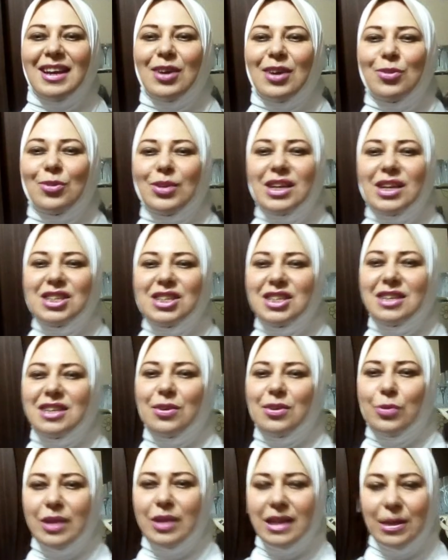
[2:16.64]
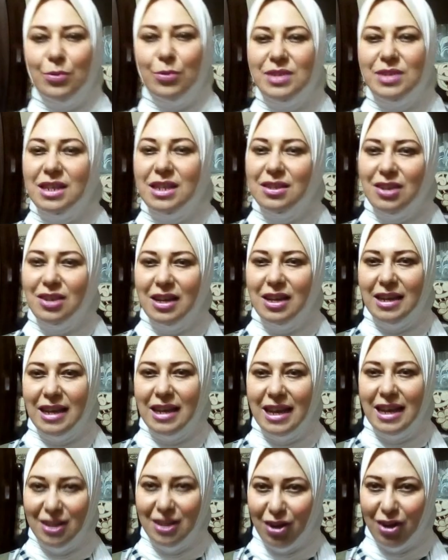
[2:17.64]
ودلوقتي آه، وصلنا
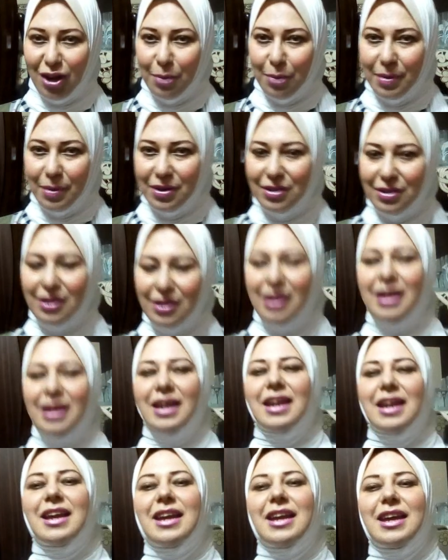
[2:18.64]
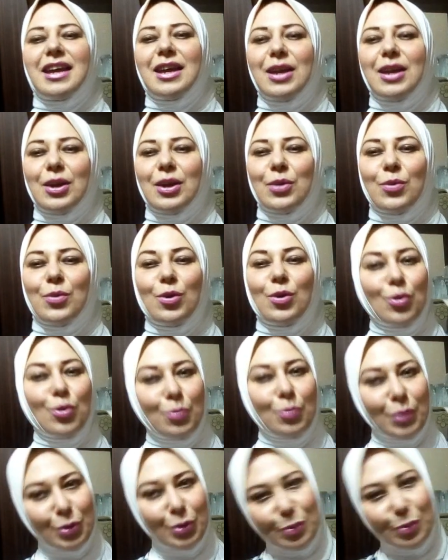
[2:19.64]
لنهايه الخبر آه، واقول لكم
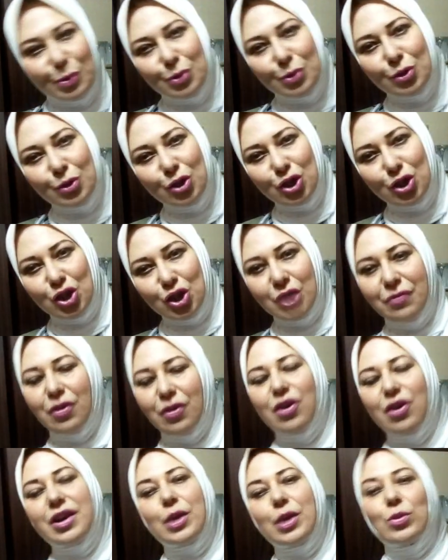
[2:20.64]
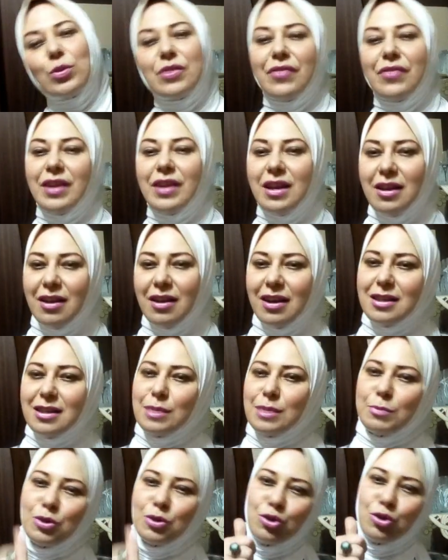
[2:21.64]
برضو منسوش الاشتراك في القناه وتفعيل الجرس
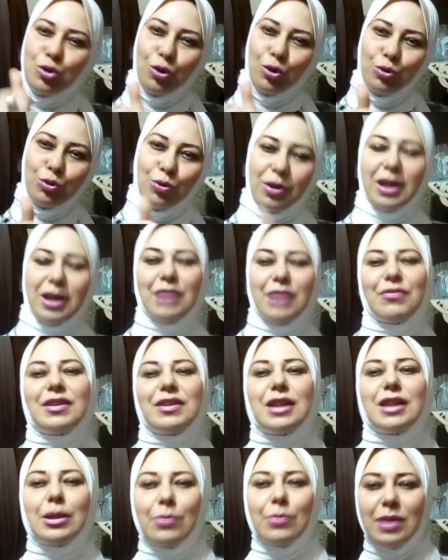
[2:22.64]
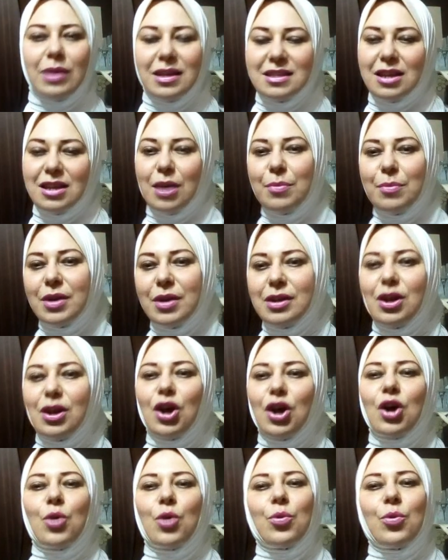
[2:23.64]
ومنسوش تحطوا اللايك فضلا وليس امرا
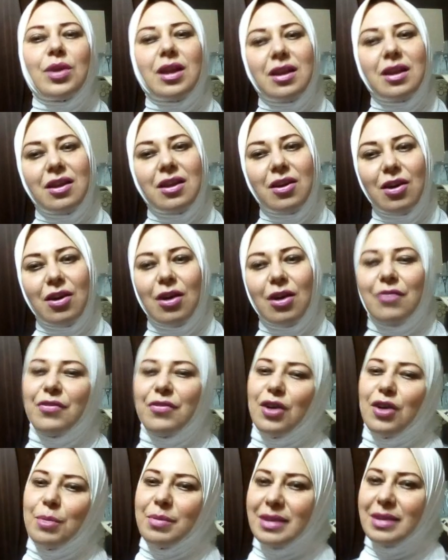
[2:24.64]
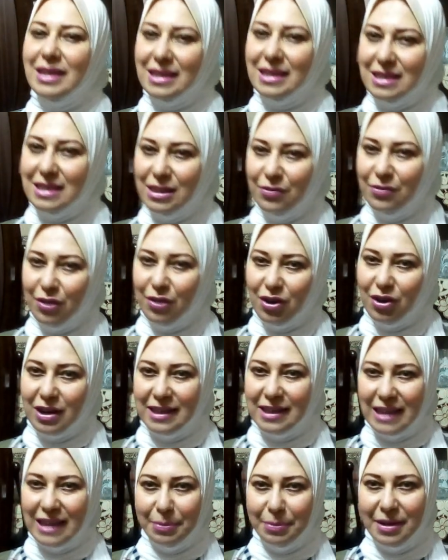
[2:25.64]
والى اللقاء في خبر جديد في قناه
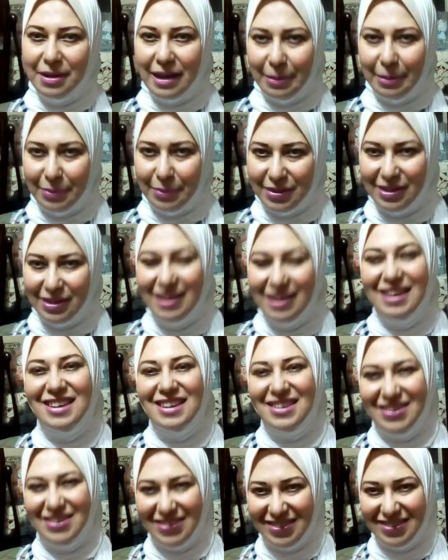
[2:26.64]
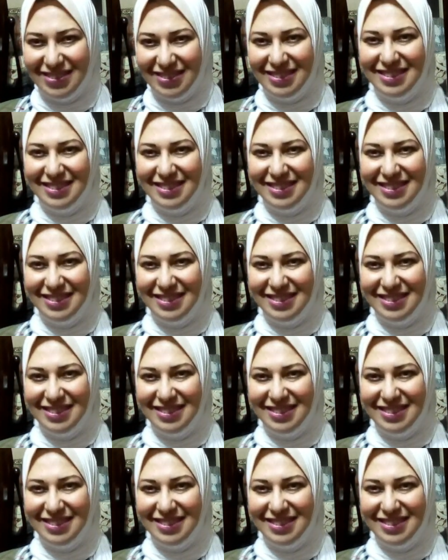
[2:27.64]
عبير عامر الى اللقاء